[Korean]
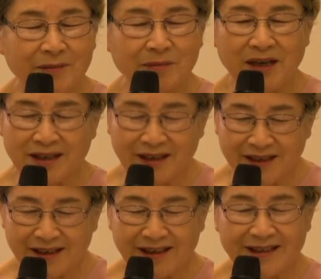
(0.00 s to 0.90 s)

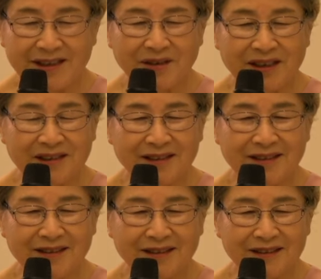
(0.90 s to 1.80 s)
마리아에게 이제
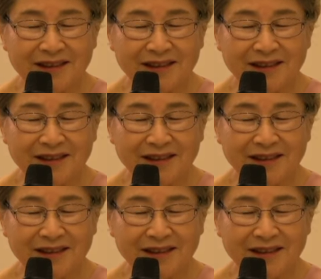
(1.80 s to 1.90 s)
왔어요.